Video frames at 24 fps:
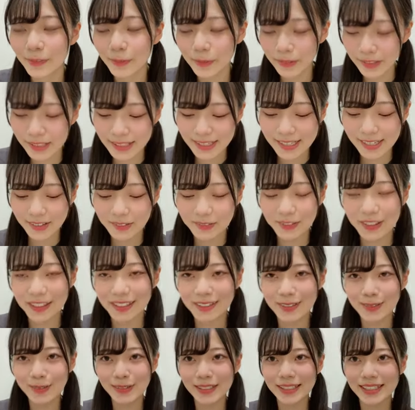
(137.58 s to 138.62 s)
皆さん分か
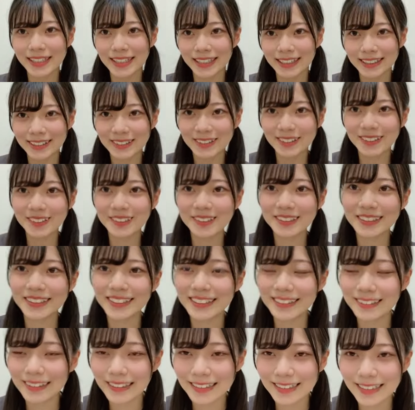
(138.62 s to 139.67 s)
りますか予想して
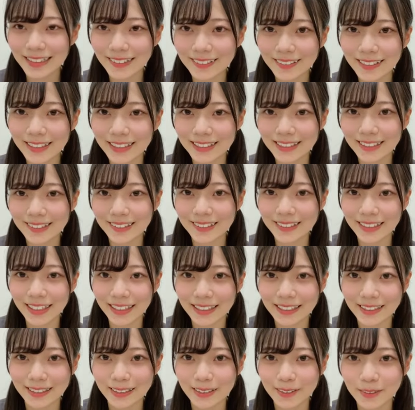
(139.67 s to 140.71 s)
ください私の3
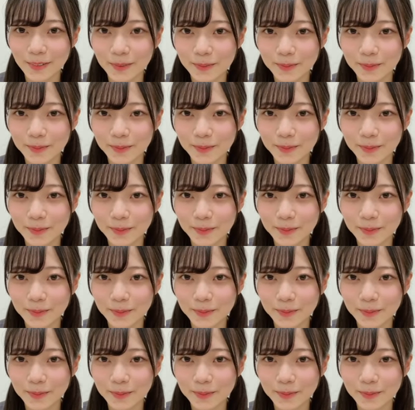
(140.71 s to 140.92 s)
位